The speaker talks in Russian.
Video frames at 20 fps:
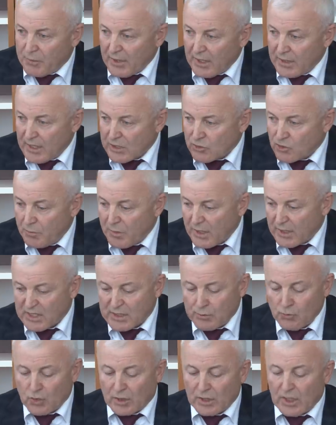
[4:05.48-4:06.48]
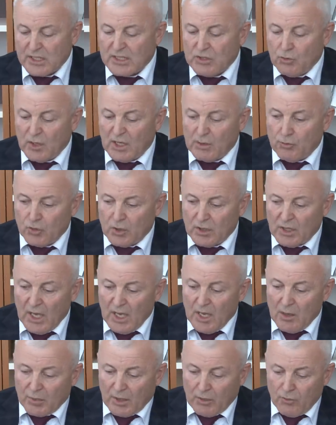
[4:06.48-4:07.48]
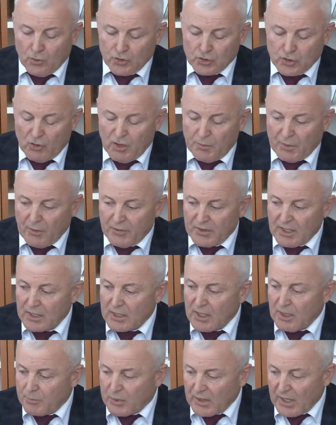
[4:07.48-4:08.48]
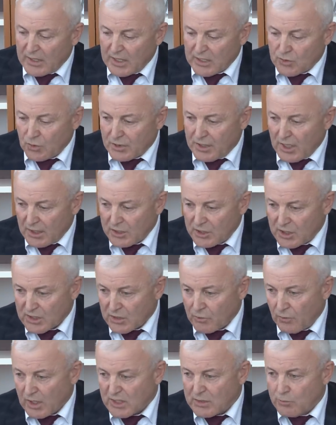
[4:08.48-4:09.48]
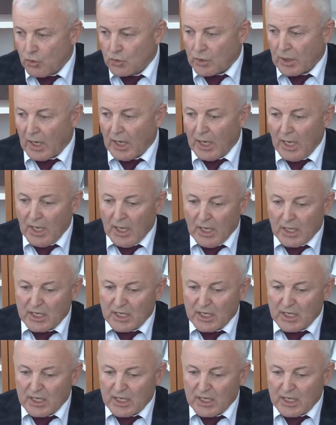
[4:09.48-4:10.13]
предельного медосмотра, если у них будут условия проведения предельного технического осмотра,